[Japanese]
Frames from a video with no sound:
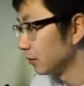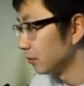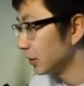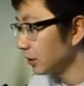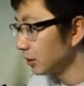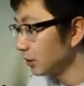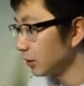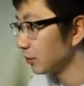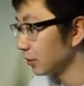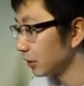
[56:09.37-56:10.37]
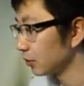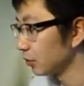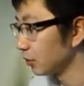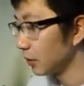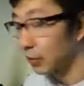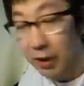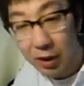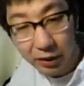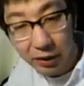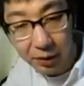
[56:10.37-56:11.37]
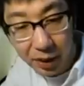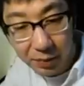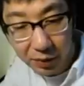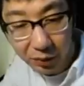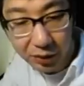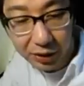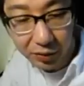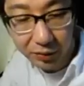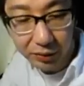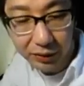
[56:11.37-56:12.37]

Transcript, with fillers: まあ前回もね、その、まあ前はなんかマイメロディの